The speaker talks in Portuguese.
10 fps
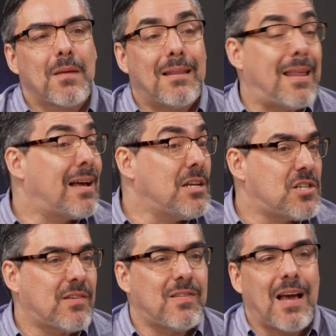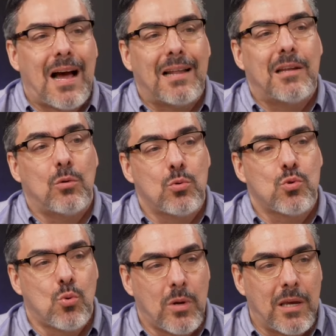negligenciada
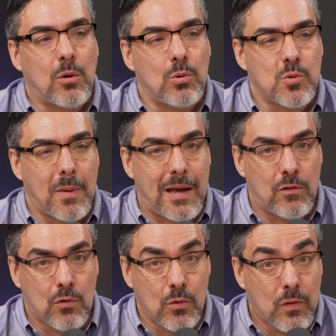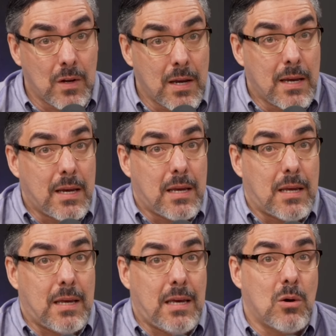nos currículos médicos
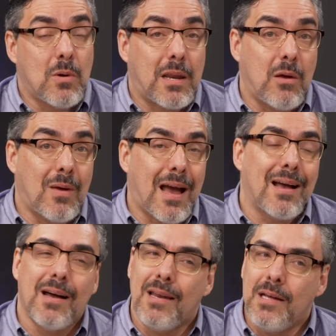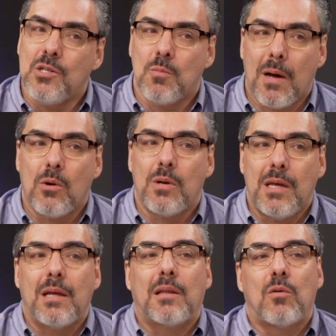e eu creio que a grande
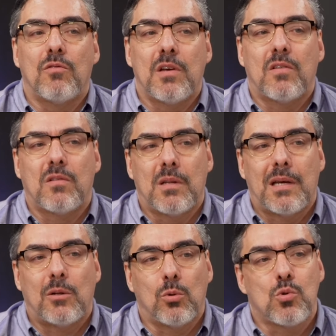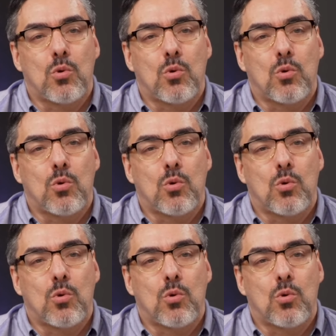maioria, talvez, né, dos